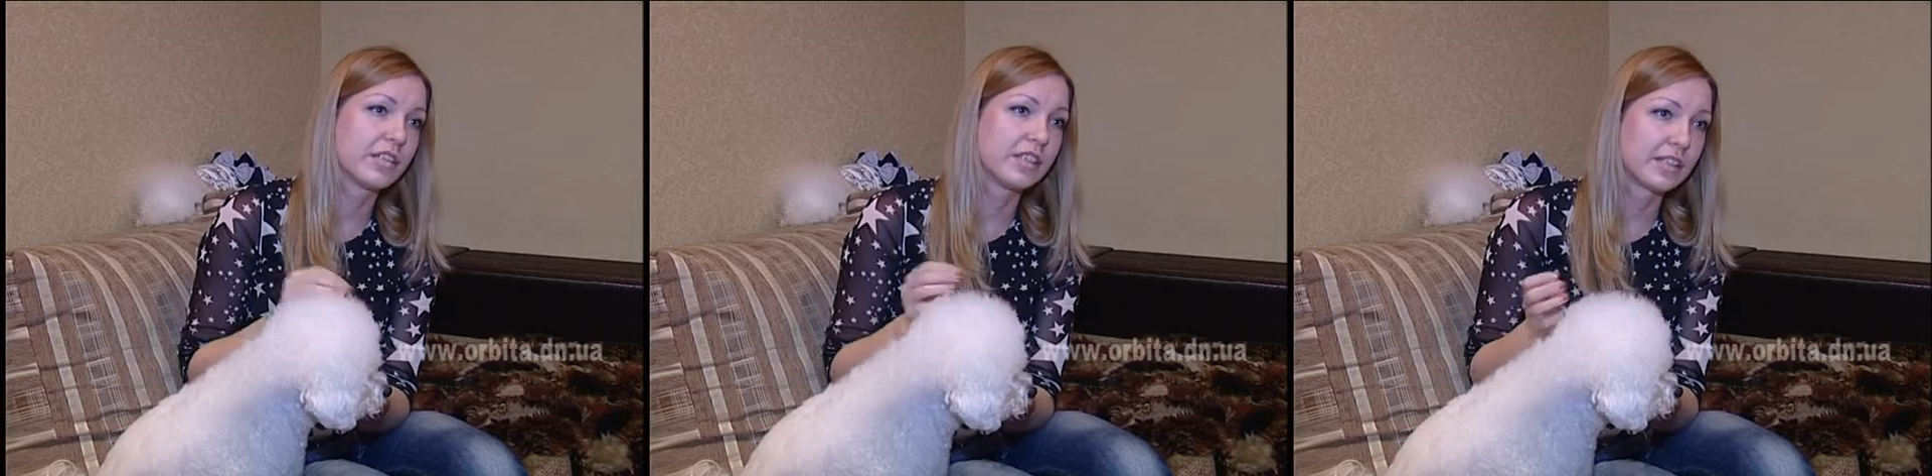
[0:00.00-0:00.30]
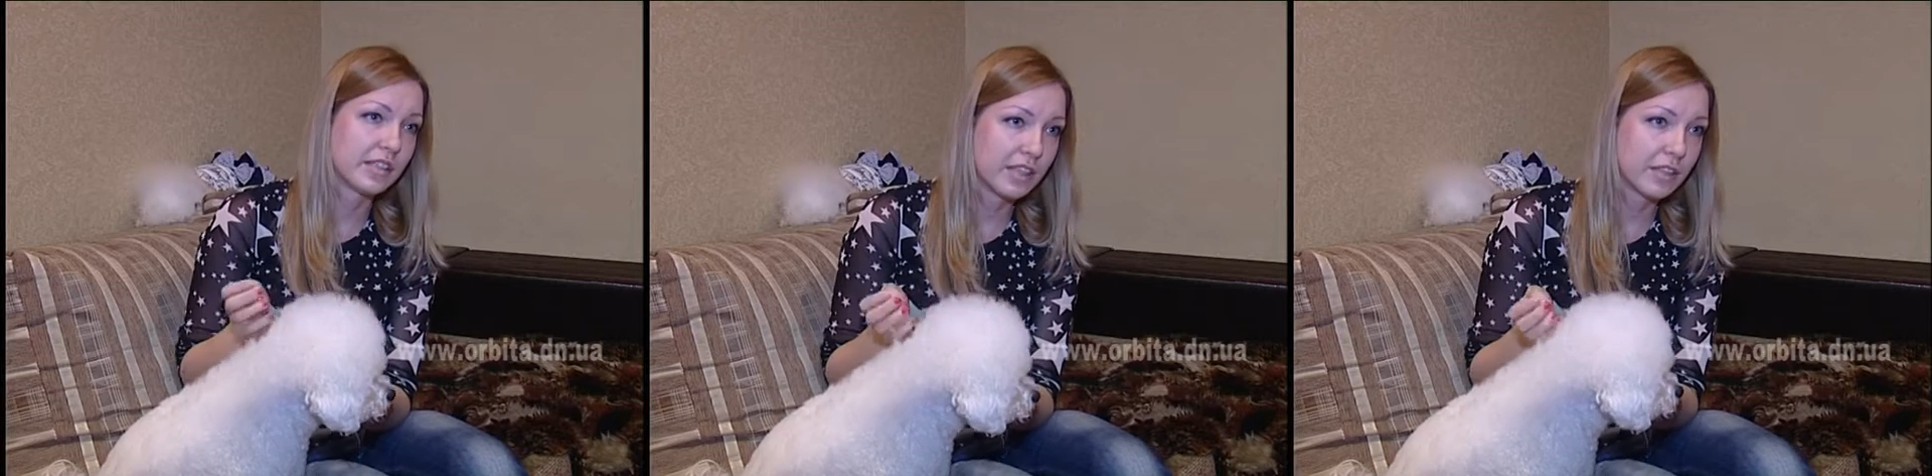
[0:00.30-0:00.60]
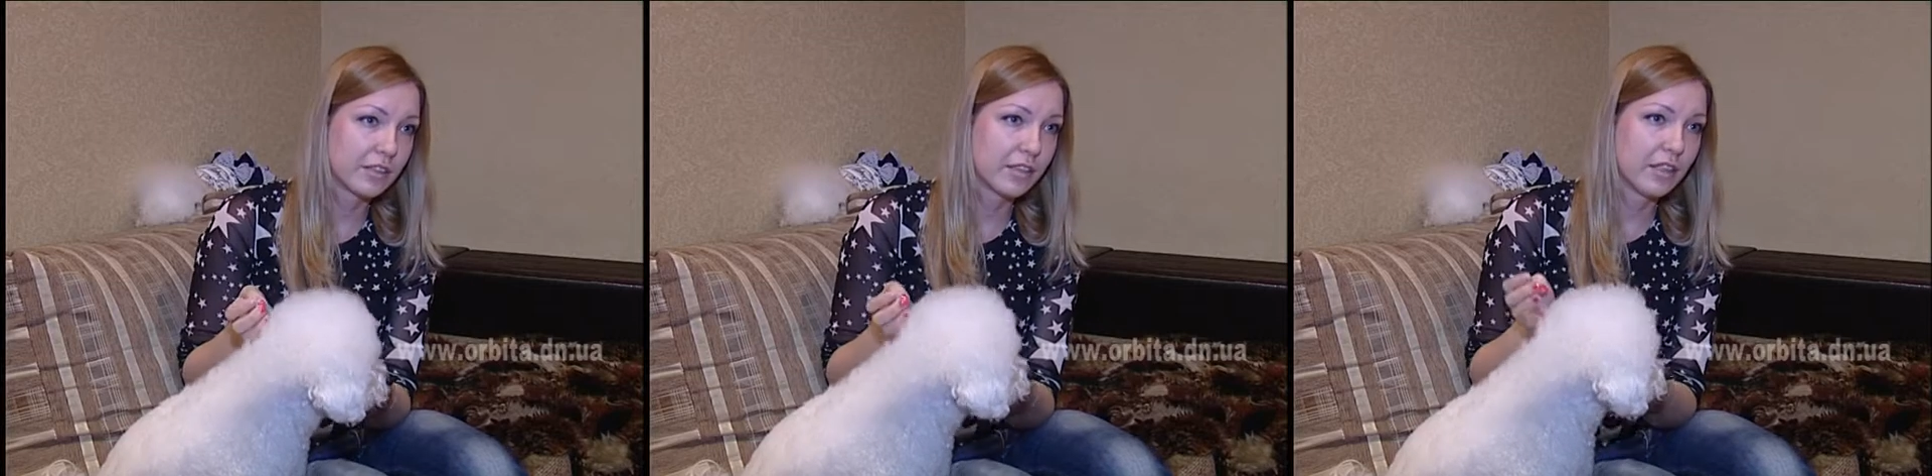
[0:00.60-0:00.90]
и
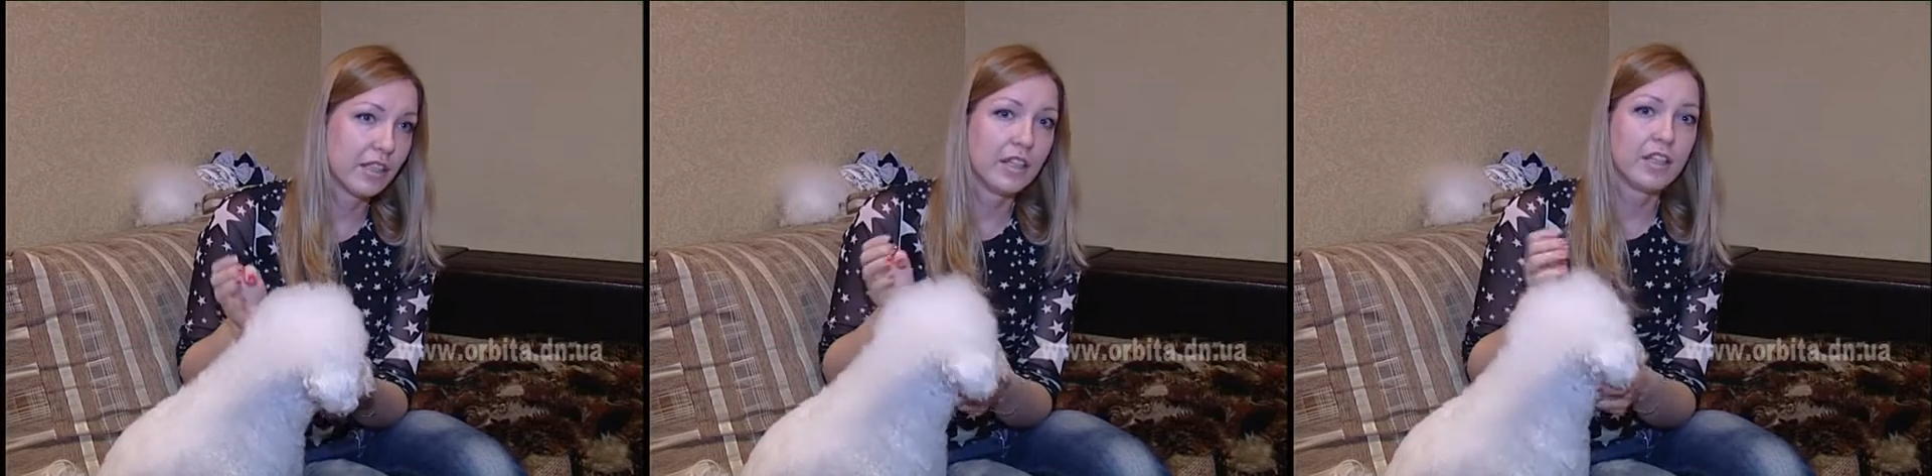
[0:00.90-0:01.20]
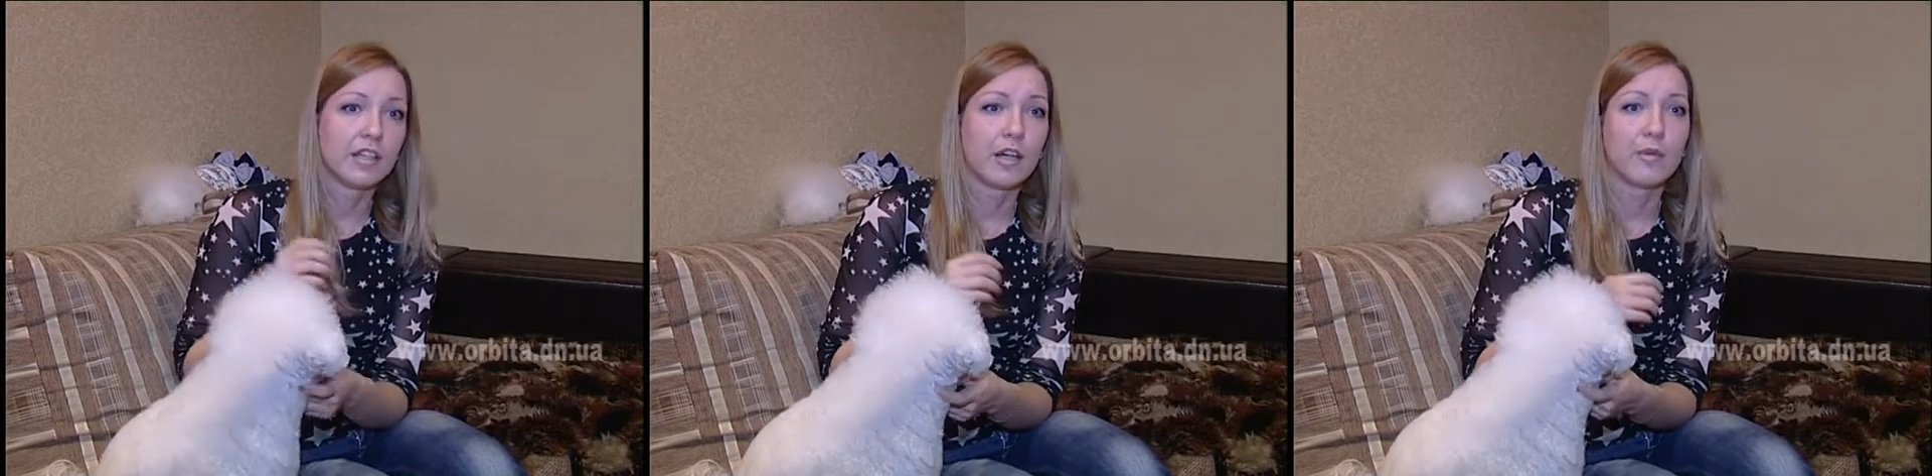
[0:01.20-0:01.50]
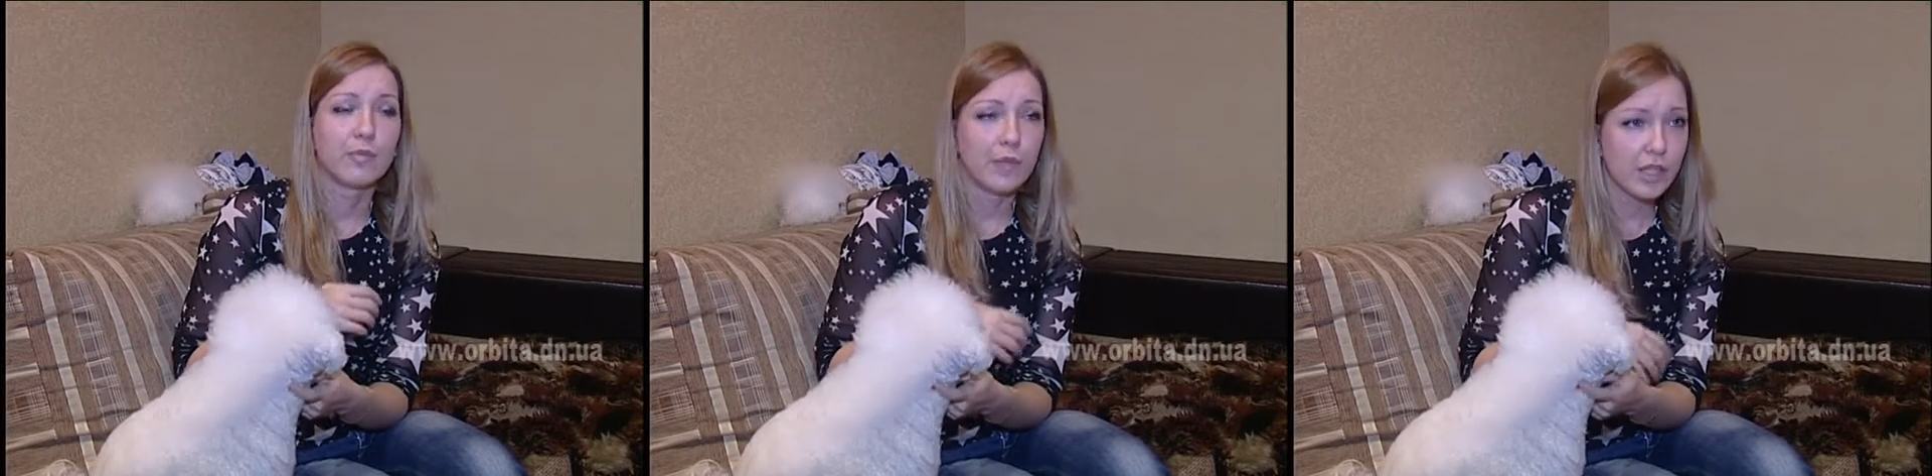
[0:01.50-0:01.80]
сыр, там
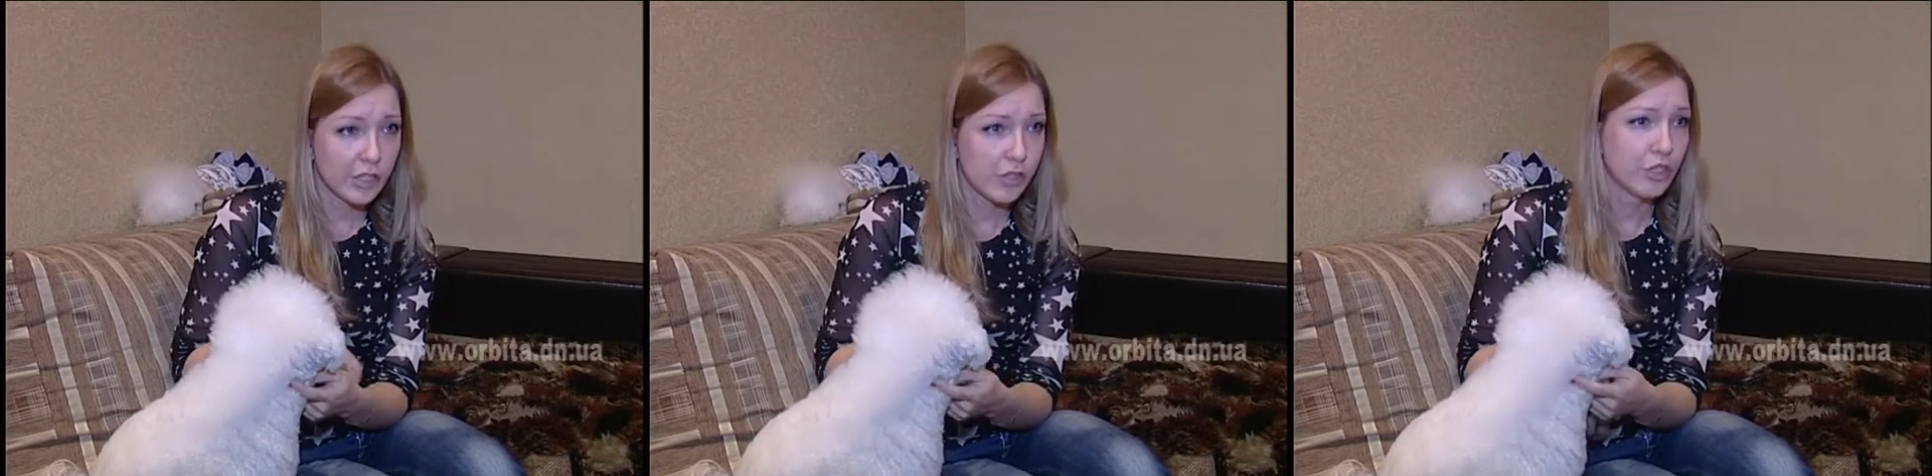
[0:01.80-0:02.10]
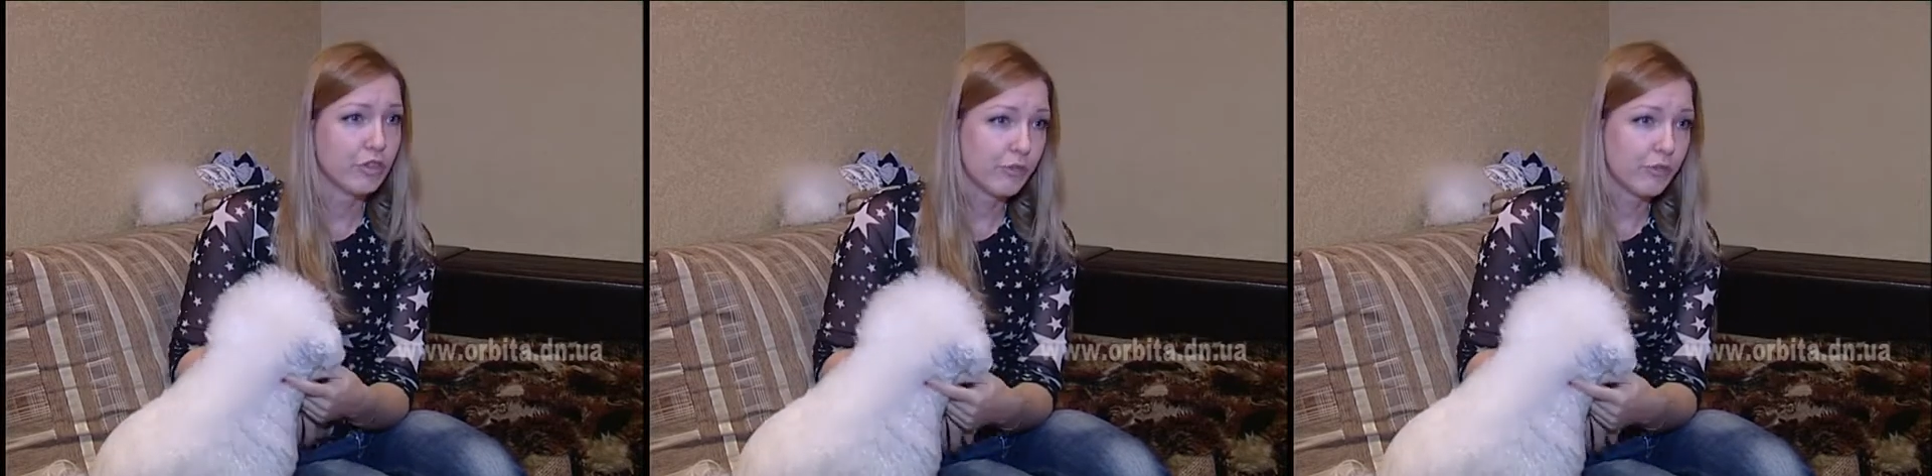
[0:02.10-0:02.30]
и печень,